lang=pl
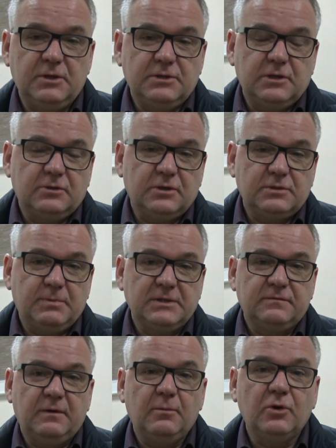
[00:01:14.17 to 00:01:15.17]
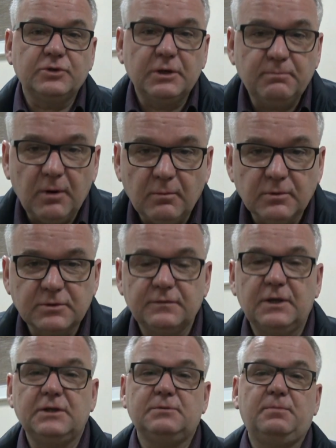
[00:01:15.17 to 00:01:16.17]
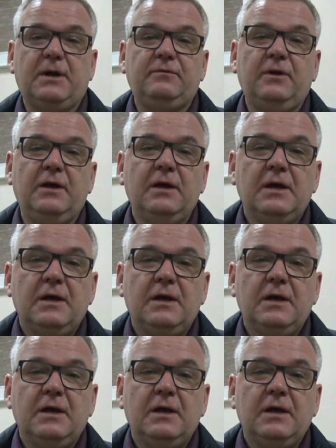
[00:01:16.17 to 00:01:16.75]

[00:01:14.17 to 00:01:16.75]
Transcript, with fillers: Jeśli ktoś z Państwa może pomóc w tej sprawie,